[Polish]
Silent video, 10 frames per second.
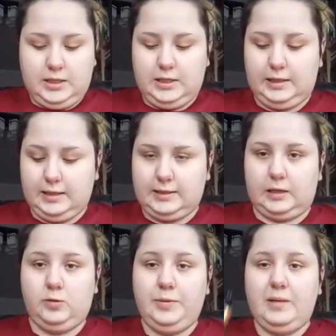I teraz
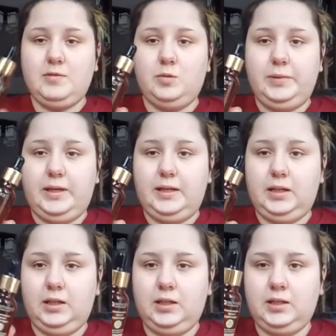tak, kupiłam sobie
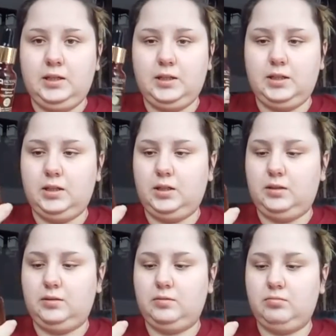yy,
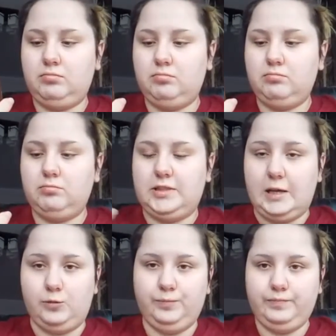
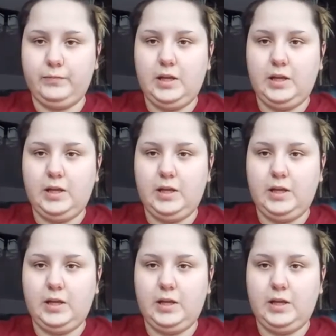serum.